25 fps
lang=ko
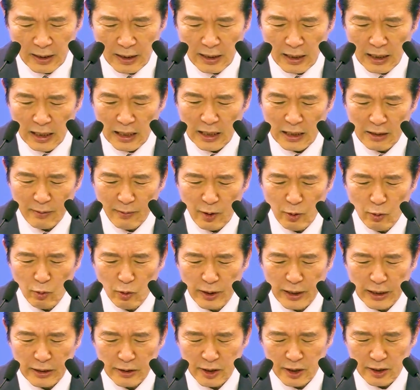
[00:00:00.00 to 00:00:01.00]
하나님이
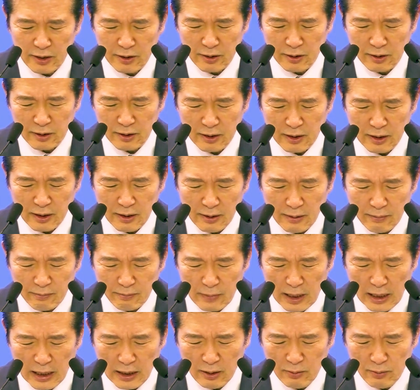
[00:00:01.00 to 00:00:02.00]
원하시는
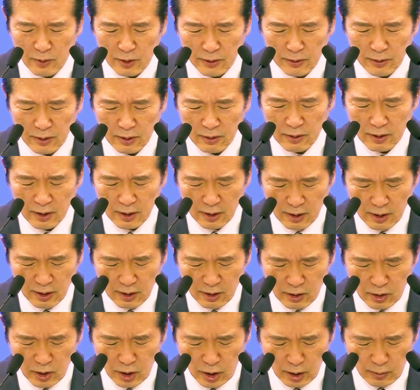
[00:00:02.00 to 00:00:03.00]
마음은
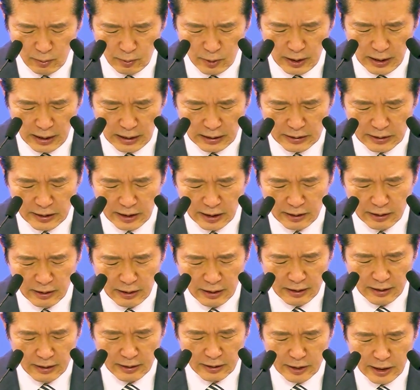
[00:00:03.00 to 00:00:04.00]
여러분이 항상
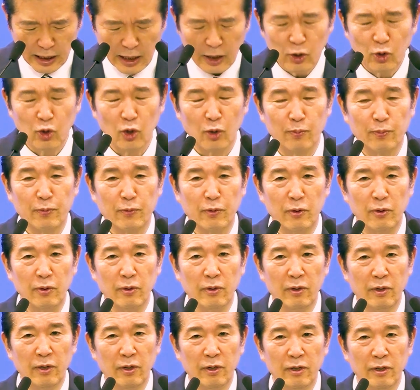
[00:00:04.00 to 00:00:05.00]
자유롭고
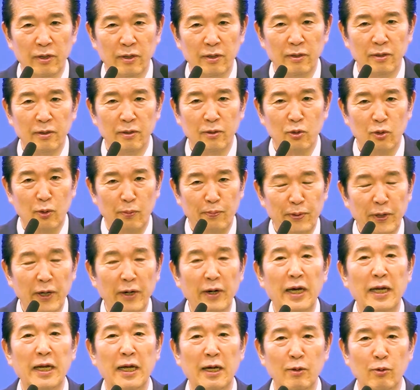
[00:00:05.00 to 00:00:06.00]
또
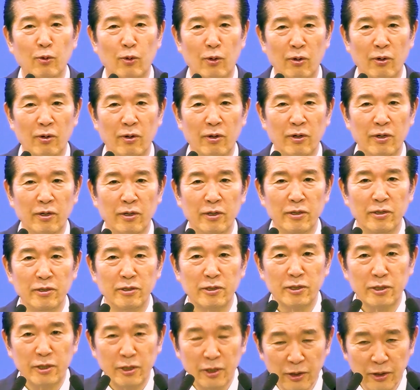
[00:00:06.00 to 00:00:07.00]
평안하고
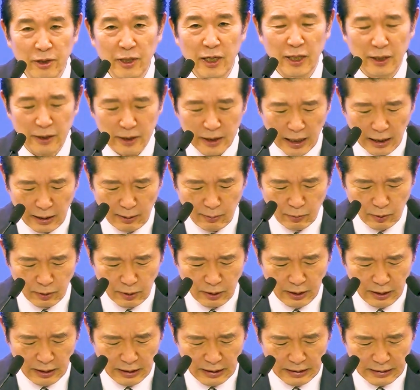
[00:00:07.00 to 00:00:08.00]
승리의 삶을
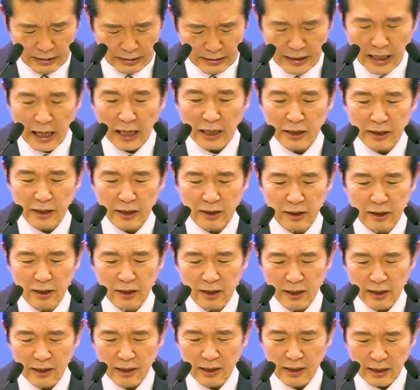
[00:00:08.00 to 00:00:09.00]
살기를
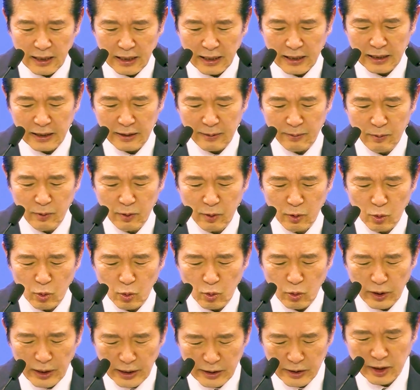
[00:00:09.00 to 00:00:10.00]
하나님은
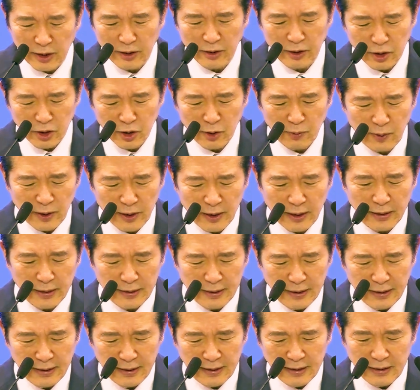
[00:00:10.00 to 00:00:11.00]
원하시는 것입니다.
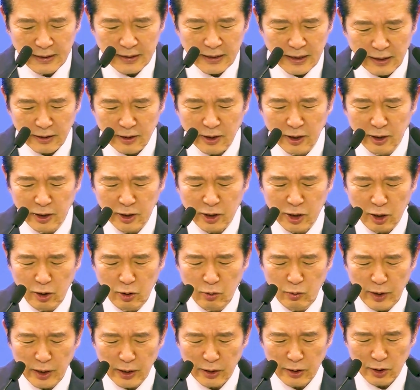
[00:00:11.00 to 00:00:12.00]
자, 그것을
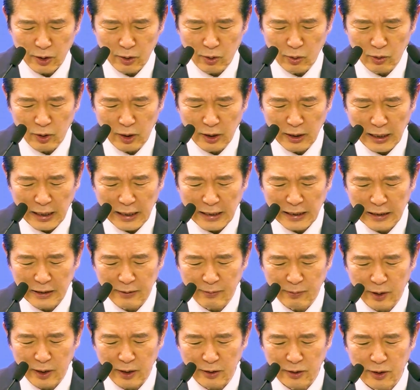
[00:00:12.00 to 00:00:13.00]
위해서 오늘
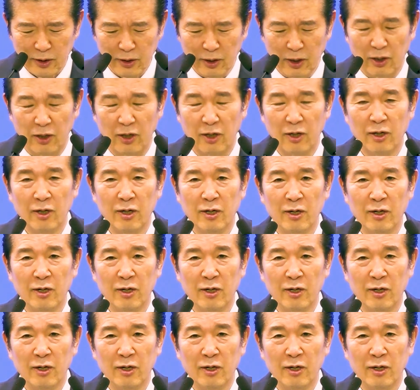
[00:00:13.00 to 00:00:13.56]
하나님께서